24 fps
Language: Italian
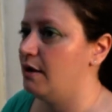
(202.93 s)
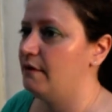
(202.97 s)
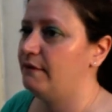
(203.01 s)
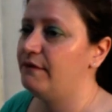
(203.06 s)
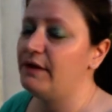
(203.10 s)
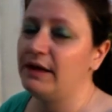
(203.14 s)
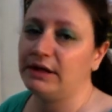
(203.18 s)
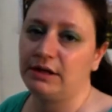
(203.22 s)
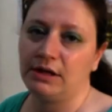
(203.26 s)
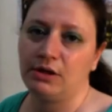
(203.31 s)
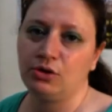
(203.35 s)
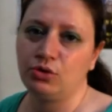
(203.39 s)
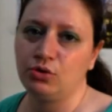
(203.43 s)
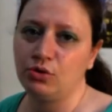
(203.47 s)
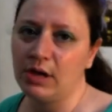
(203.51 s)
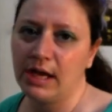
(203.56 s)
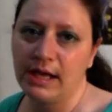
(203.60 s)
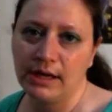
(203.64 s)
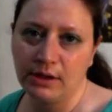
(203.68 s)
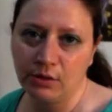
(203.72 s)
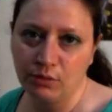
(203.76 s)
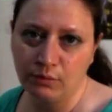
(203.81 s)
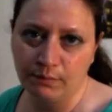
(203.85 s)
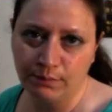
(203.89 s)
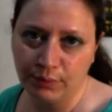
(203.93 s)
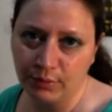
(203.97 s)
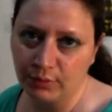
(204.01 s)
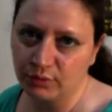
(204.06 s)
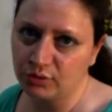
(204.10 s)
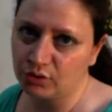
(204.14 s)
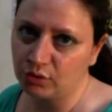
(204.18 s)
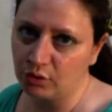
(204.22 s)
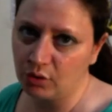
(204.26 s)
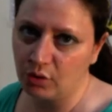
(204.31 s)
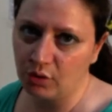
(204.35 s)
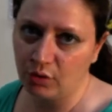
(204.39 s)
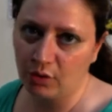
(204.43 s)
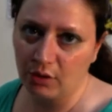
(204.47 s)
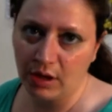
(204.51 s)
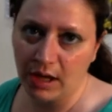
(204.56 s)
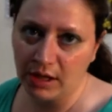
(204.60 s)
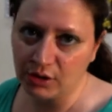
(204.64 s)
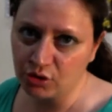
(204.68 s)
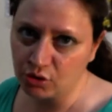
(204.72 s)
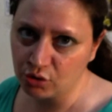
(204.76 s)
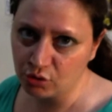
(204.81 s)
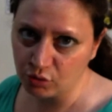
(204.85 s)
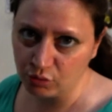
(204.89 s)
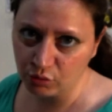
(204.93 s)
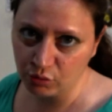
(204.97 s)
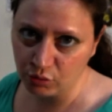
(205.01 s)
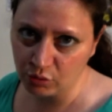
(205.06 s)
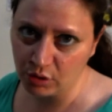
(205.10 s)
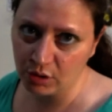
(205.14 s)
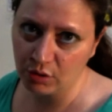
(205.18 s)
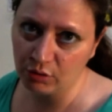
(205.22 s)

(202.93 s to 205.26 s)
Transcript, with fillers: fatelo asciugare in un posto asciutto